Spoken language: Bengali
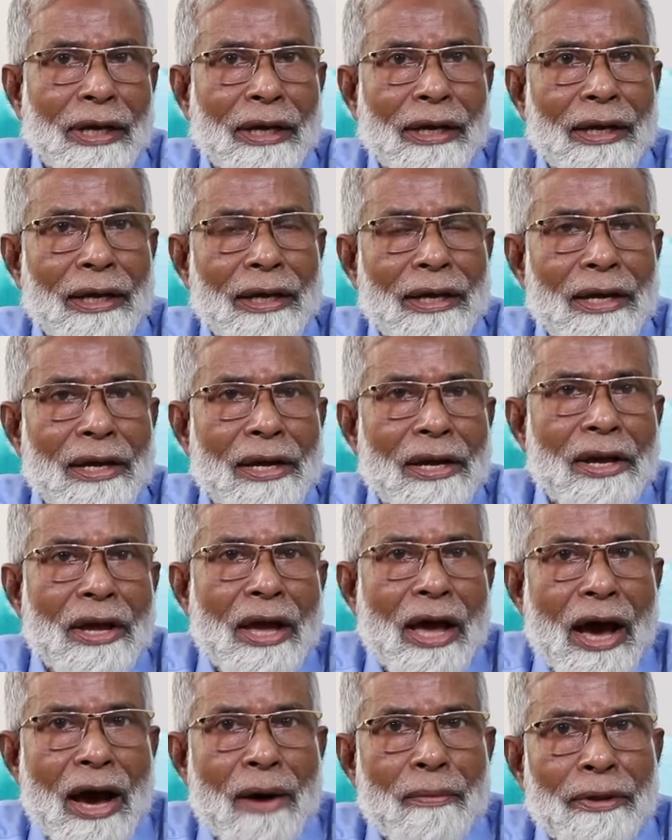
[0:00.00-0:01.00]
থাকে
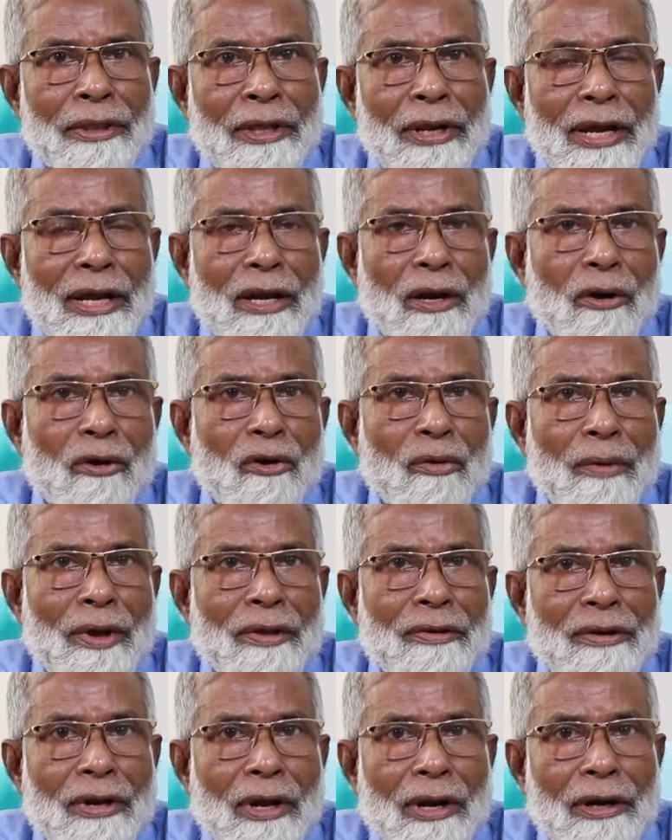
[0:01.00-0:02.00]
আমাদের এই
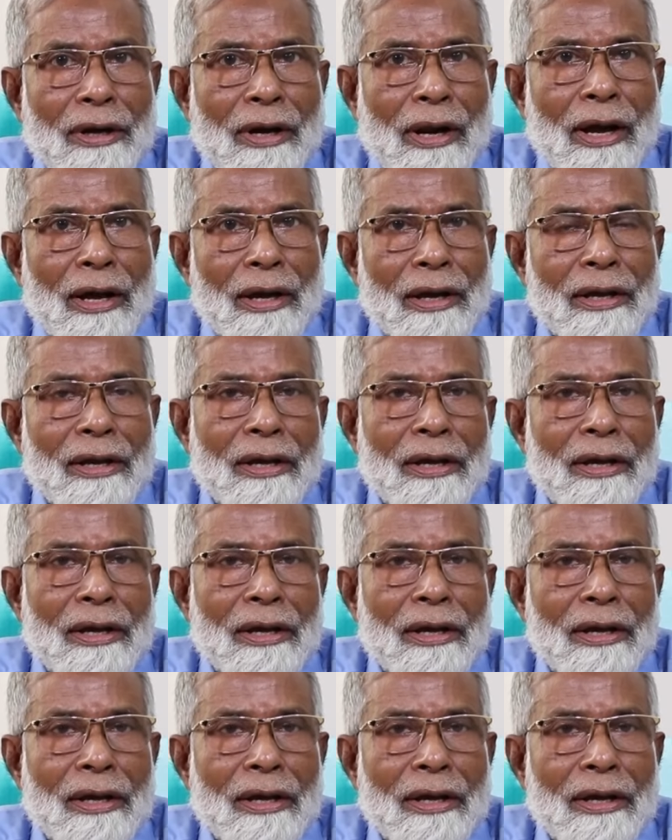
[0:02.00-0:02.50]
লোকোমাস্টাররা